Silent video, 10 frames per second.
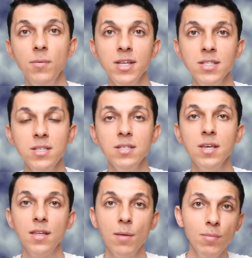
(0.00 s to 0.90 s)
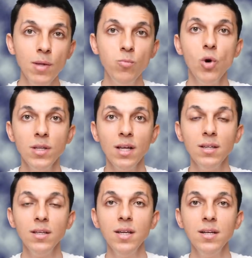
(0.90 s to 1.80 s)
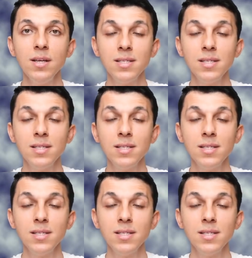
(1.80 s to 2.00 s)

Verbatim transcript: diyebilirsiniz ki tamam da bu anlattıkların